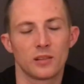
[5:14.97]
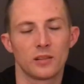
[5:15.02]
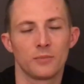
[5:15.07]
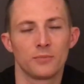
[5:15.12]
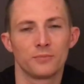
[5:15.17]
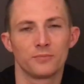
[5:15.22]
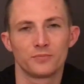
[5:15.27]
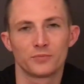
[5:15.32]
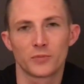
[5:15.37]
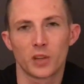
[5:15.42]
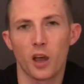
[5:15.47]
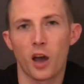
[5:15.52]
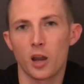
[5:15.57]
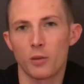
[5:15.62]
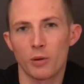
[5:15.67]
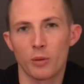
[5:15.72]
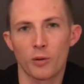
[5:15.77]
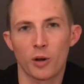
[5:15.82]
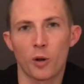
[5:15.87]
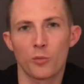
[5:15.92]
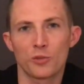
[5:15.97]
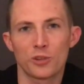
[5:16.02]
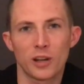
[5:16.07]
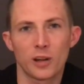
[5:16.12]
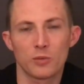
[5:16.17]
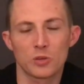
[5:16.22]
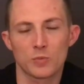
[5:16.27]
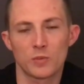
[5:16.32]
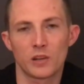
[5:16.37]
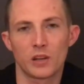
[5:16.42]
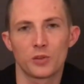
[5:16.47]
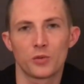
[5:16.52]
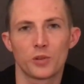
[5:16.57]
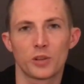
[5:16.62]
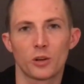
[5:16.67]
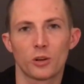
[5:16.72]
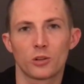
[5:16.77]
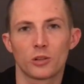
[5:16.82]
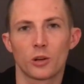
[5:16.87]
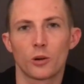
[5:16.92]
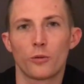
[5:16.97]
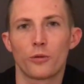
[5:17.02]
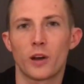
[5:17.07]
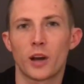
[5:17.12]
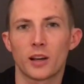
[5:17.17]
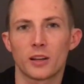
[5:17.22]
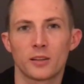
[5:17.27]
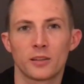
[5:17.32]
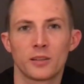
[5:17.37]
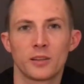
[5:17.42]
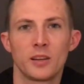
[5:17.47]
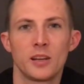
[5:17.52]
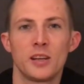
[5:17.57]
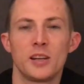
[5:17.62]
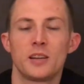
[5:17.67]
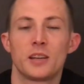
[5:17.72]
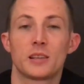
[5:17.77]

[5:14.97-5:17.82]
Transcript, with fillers: Ähm, Gerade beim Raumteil muss man natürlich auch darauf achten,